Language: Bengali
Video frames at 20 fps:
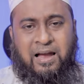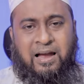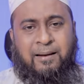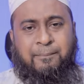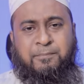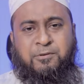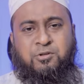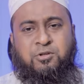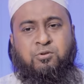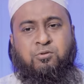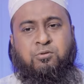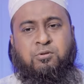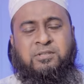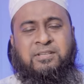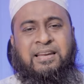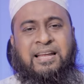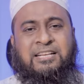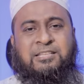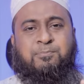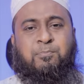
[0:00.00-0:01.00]
আপনি যদি কোনো
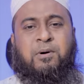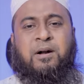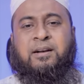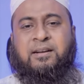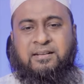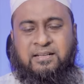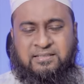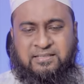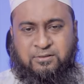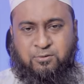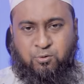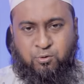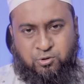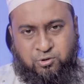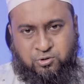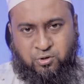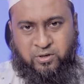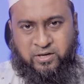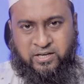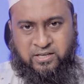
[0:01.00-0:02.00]
এক্সপার্ট কাছে কোর্স
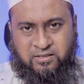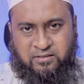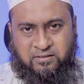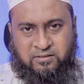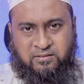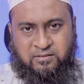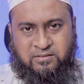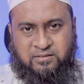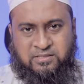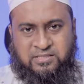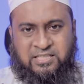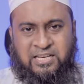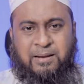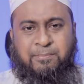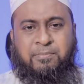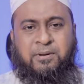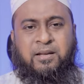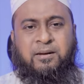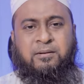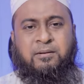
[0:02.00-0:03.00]
করেন সে
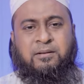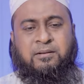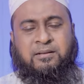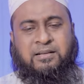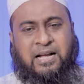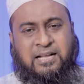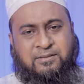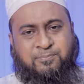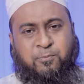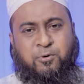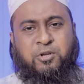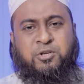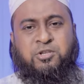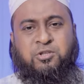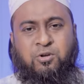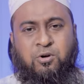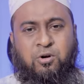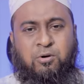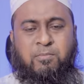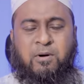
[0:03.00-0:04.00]
আপনার কাজ
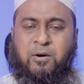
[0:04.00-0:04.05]
পরিচিত হোক